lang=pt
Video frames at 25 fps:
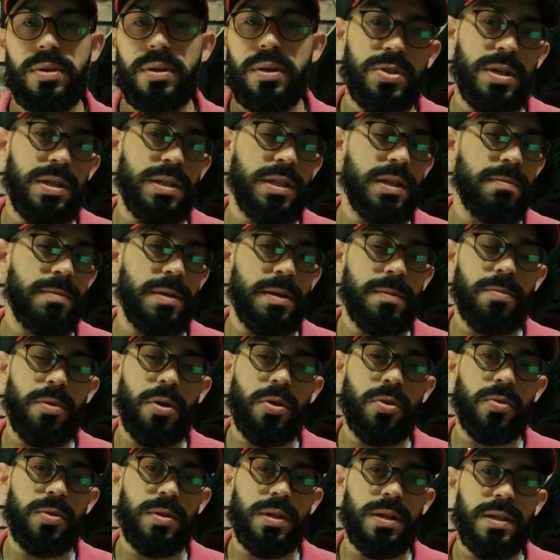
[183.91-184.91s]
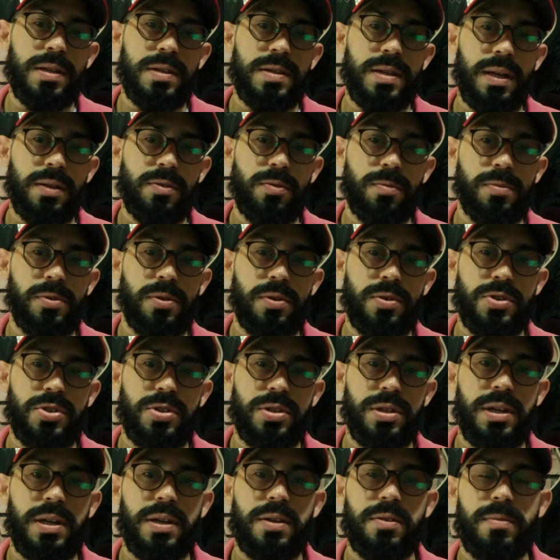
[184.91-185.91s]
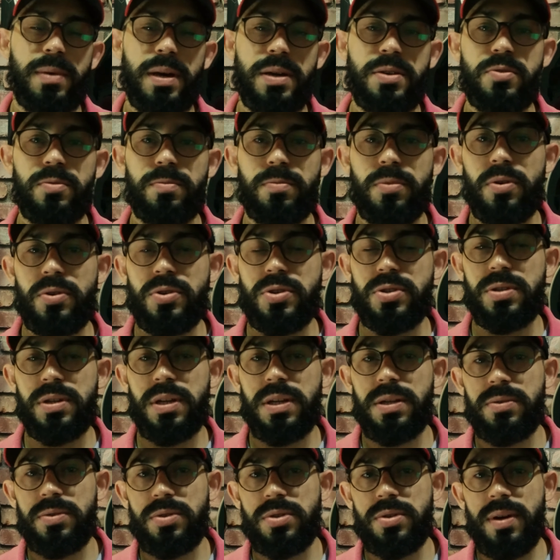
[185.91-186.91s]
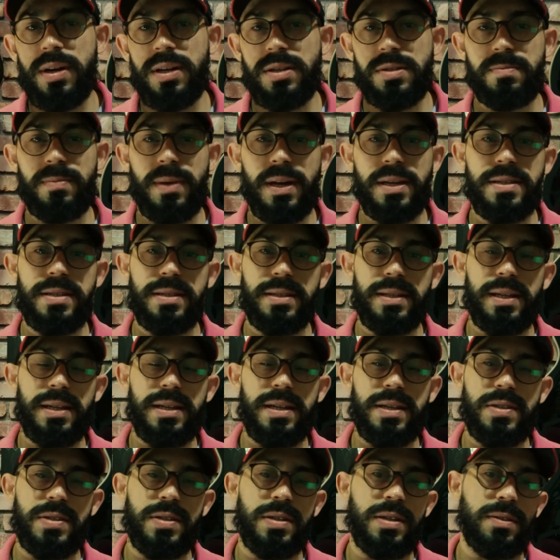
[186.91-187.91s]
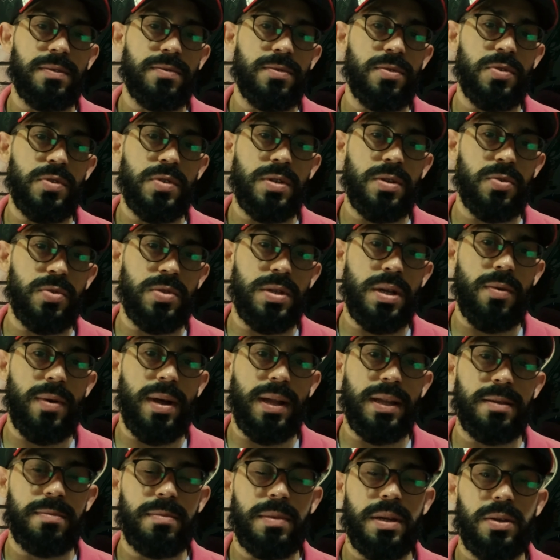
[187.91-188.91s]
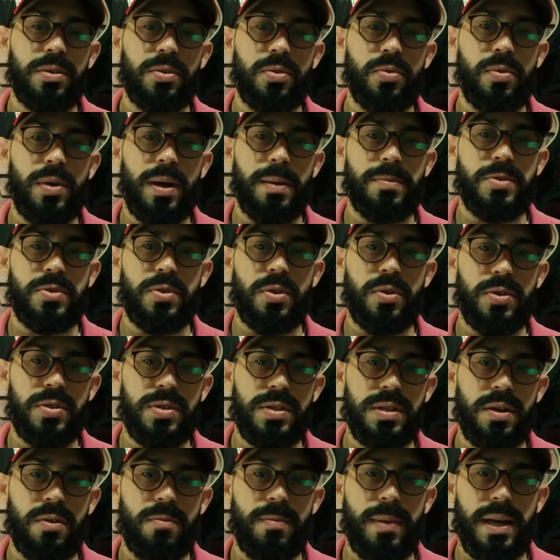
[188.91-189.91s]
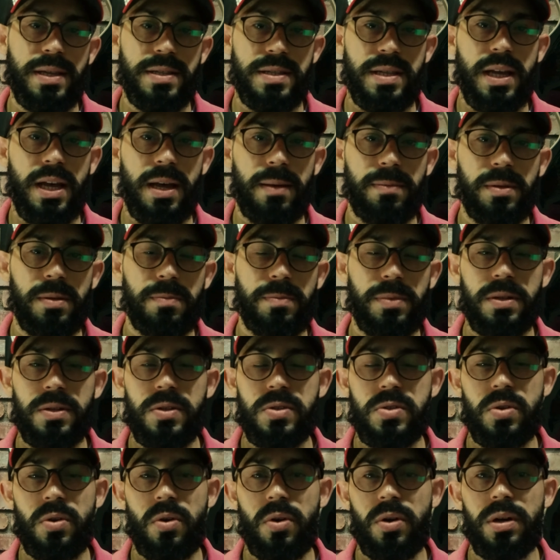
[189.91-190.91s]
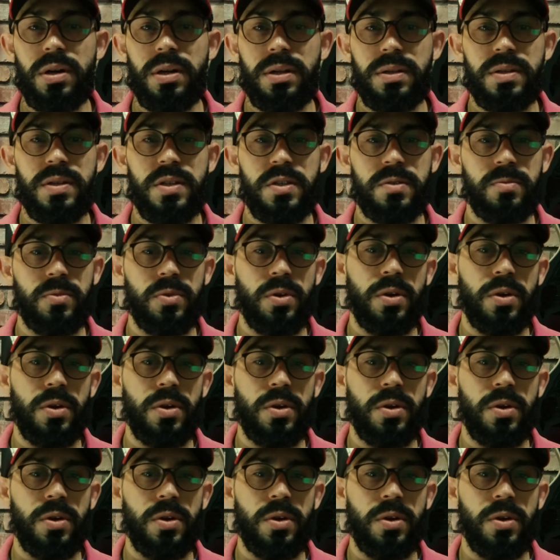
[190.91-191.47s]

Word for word: Você também pode utilizar no pós-treino, mas no pós-treino eu já acho mais interessante você usar um alimento com absorção mais rápida pelo seu organismo,